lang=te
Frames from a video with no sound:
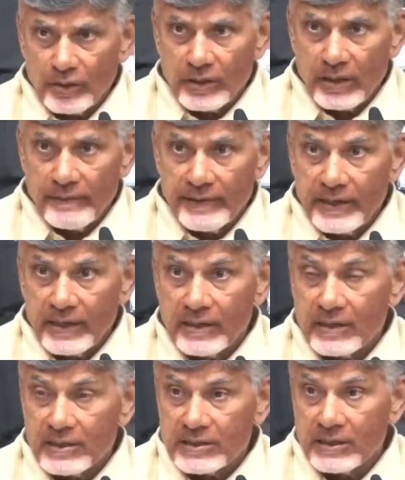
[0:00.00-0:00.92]
గోదావరి
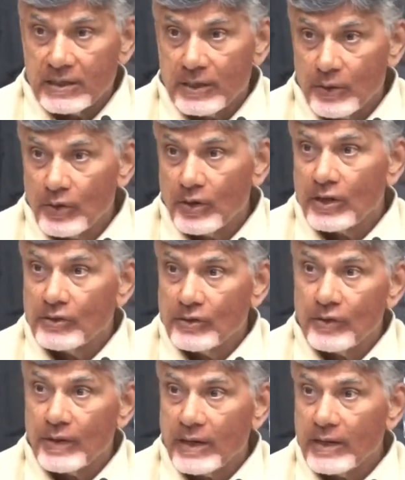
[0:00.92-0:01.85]
కృష్ణ రెండు
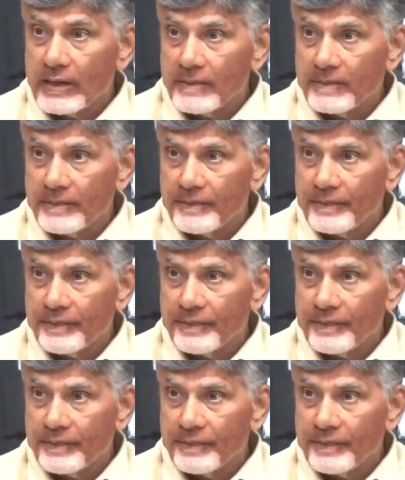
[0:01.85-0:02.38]
నదులు ఉన్నాయి